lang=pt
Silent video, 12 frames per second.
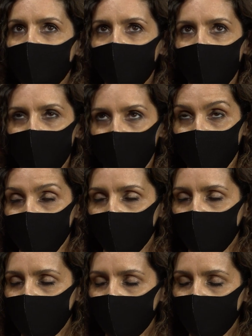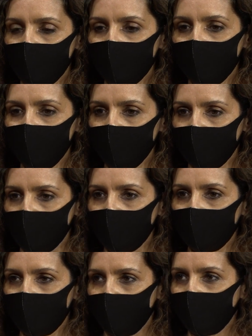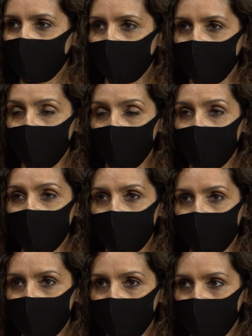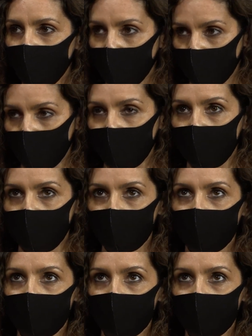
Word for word: É assim, a nível profissional, de facto, foi uma mudança mesmo drástica,